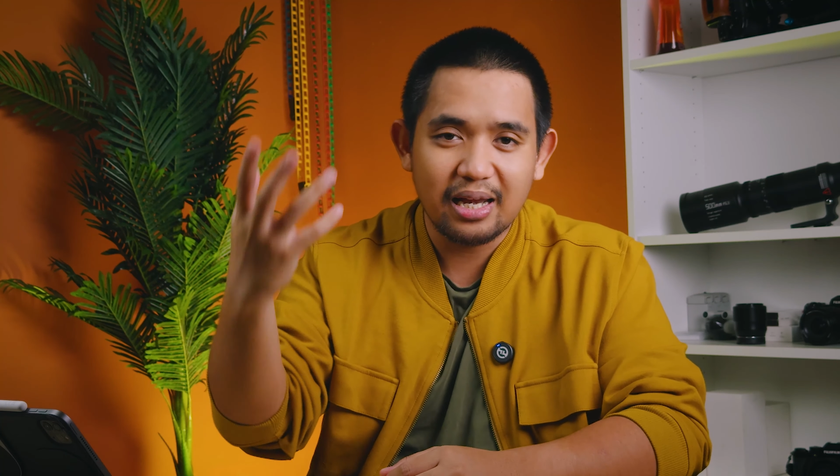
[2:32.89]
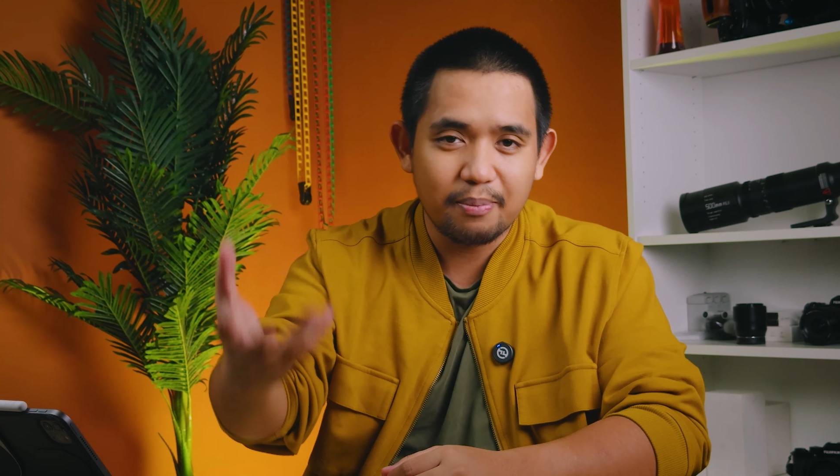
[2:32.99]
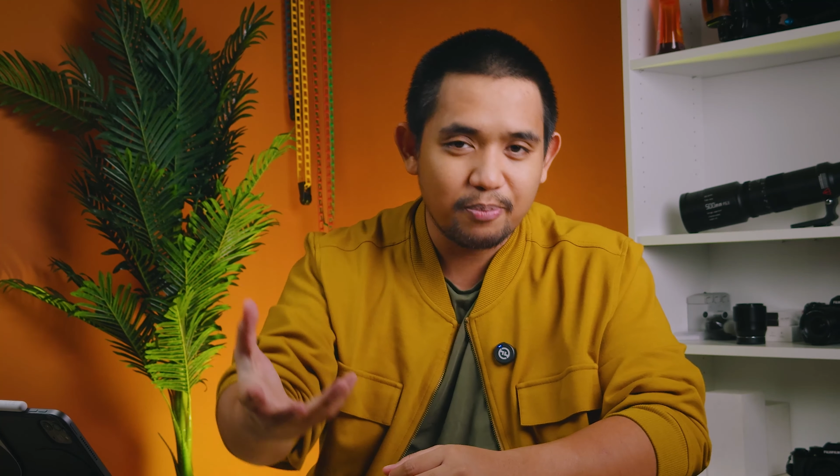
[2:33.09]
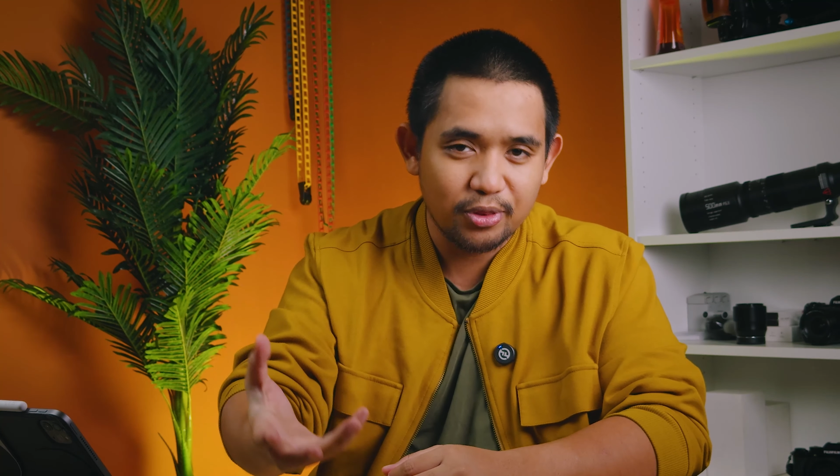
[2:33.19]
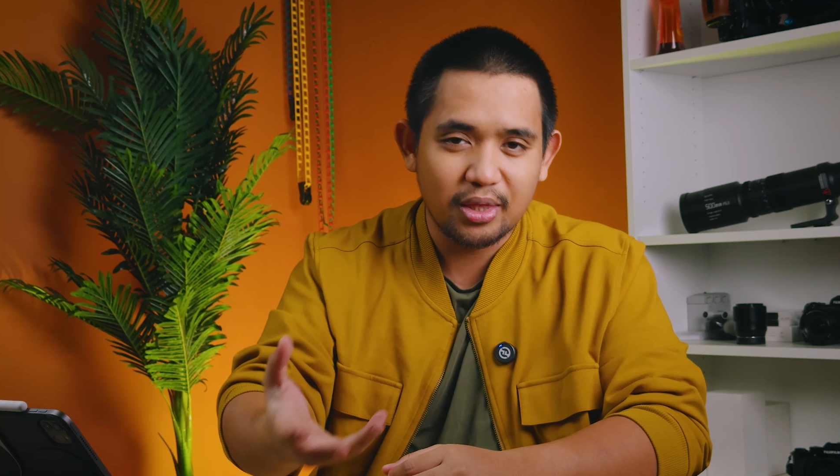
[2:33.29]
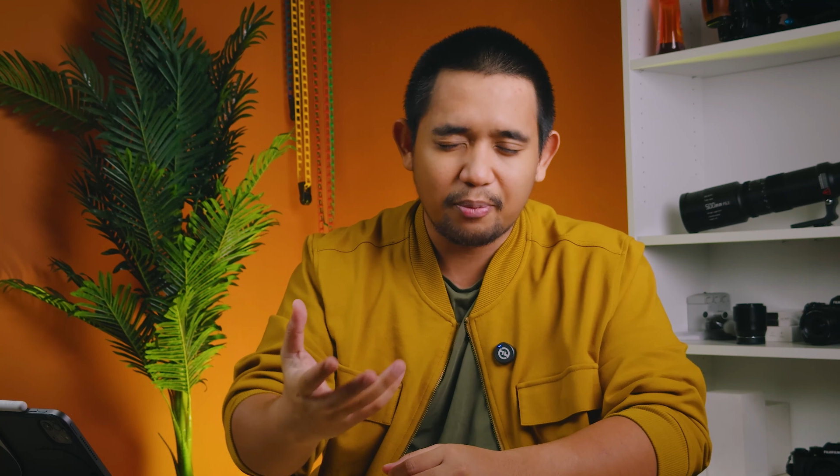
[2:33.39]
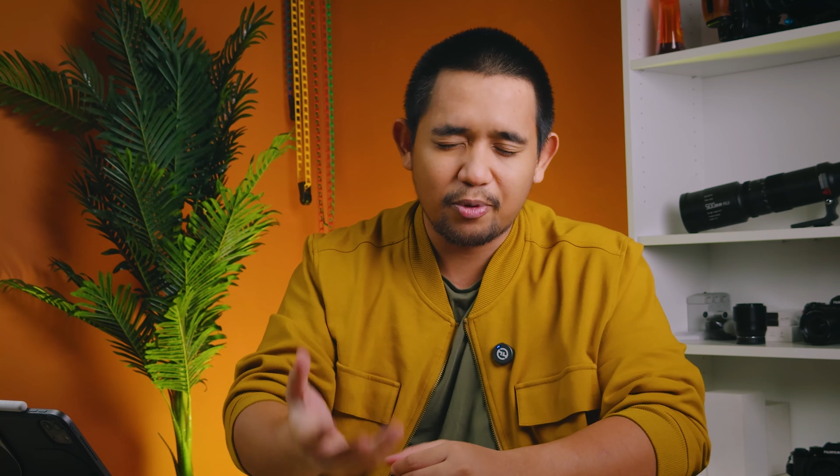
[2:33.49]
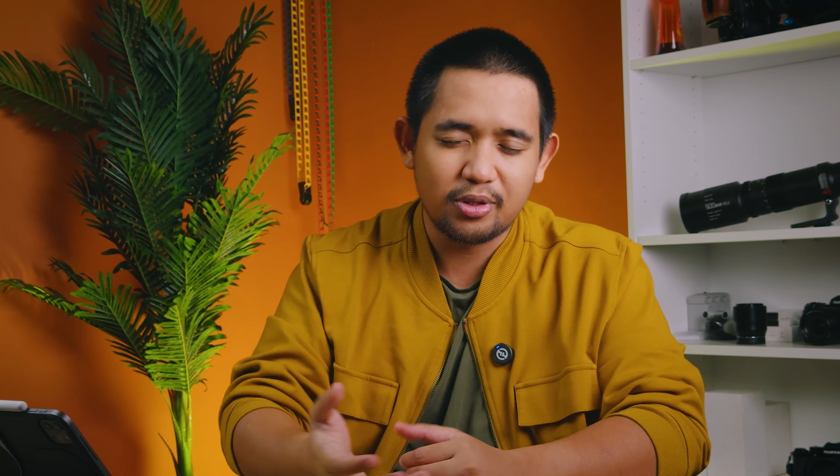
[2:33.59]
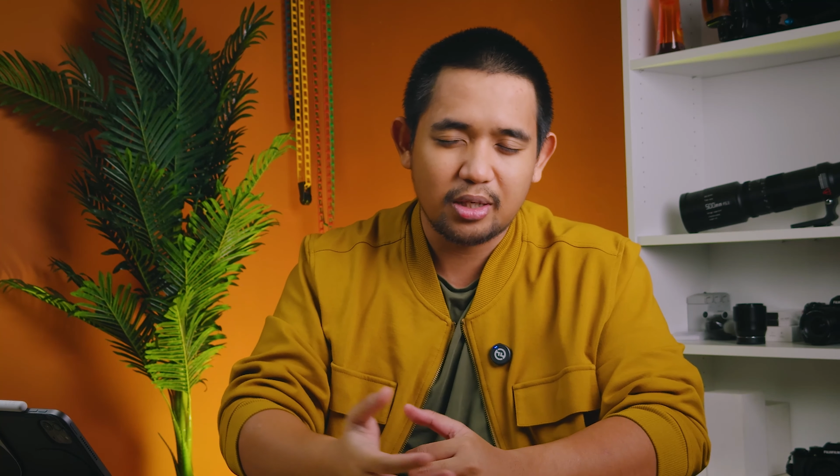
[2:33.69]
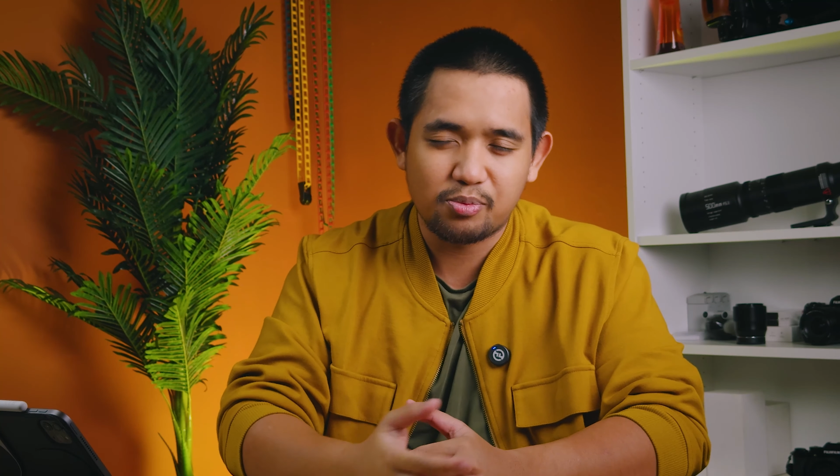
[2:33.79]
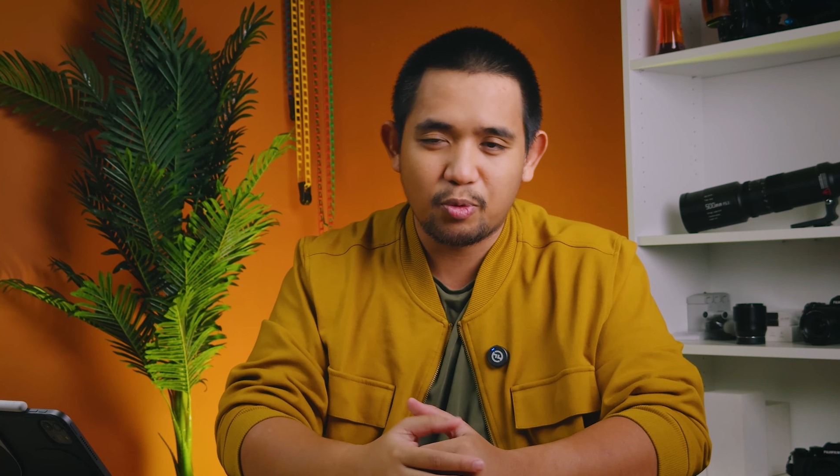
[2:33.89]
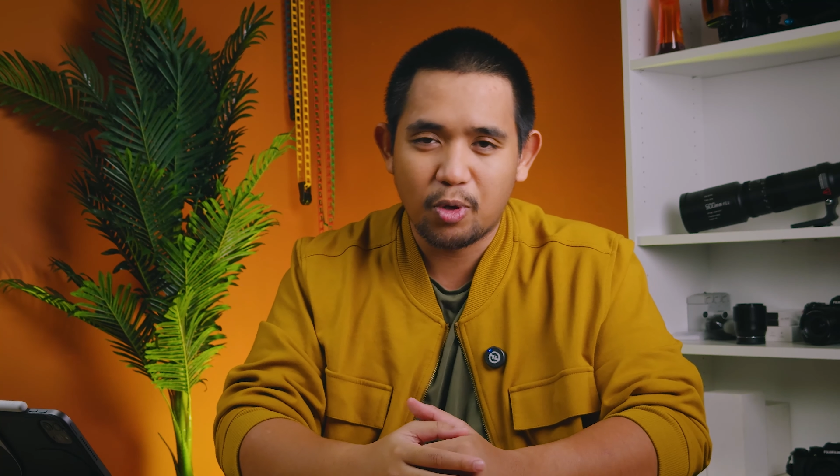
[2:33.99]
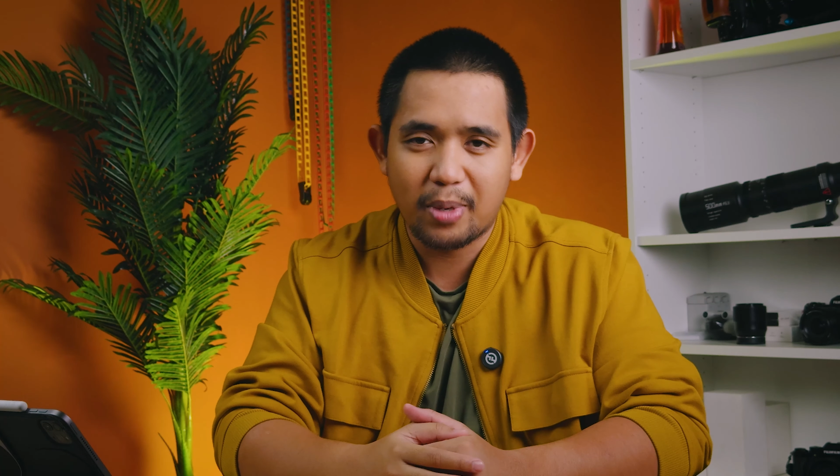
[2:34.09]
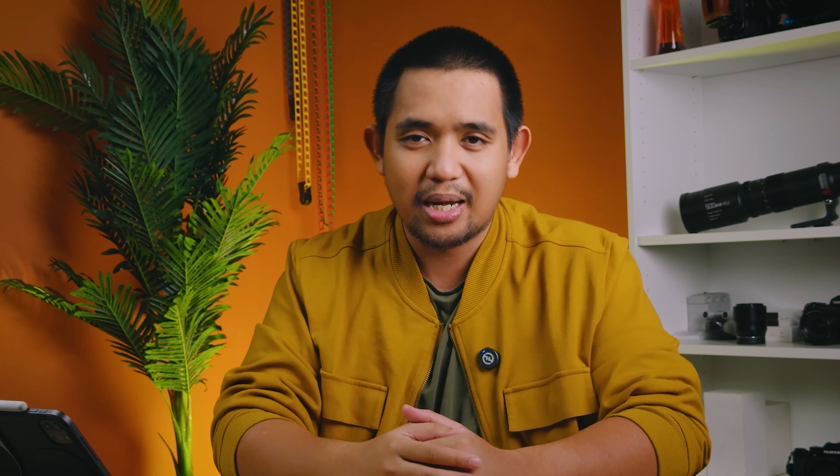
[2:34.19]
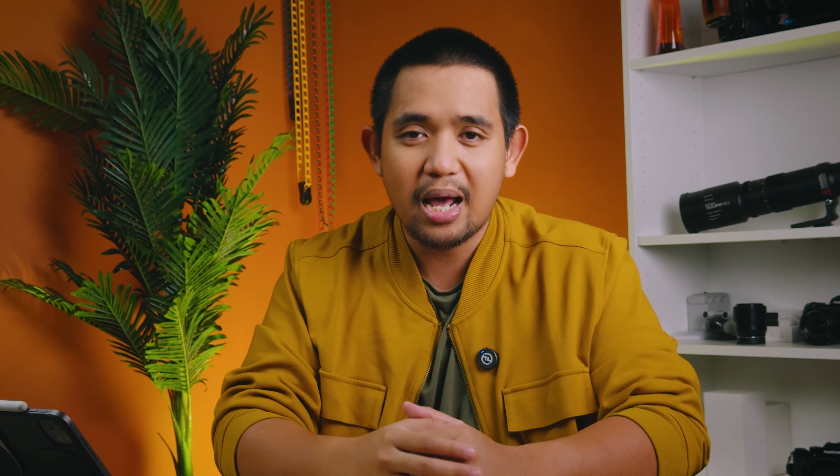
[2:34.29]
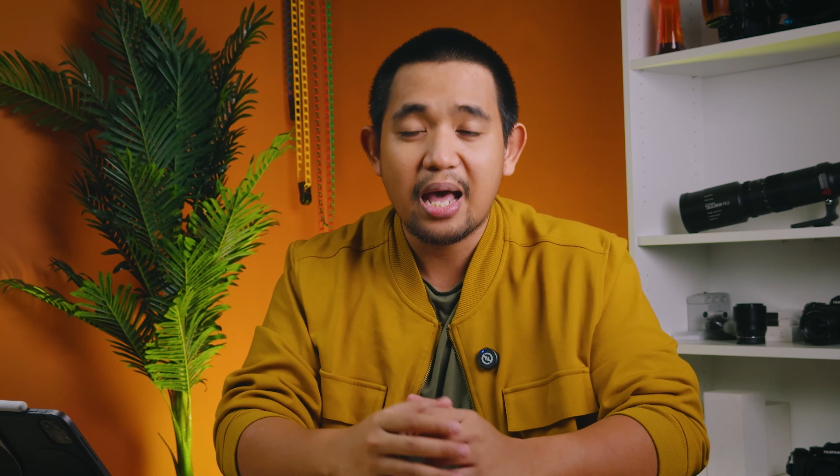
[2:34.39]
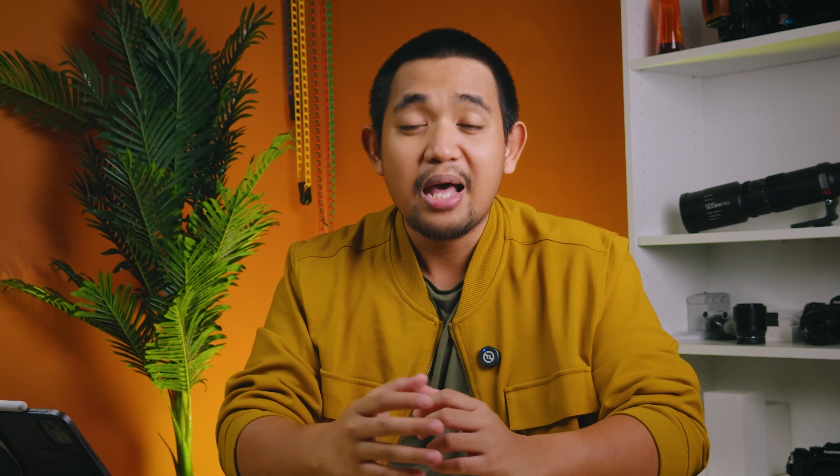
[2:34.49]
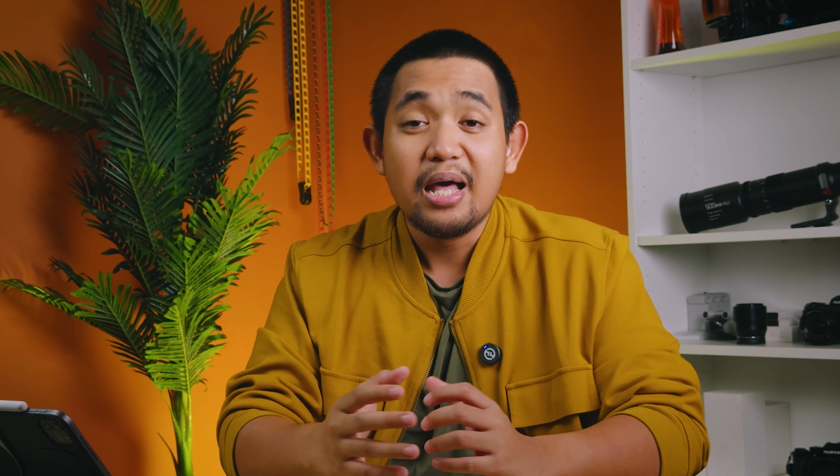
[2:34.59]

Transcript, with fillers: liput tripod tersebut belum ada.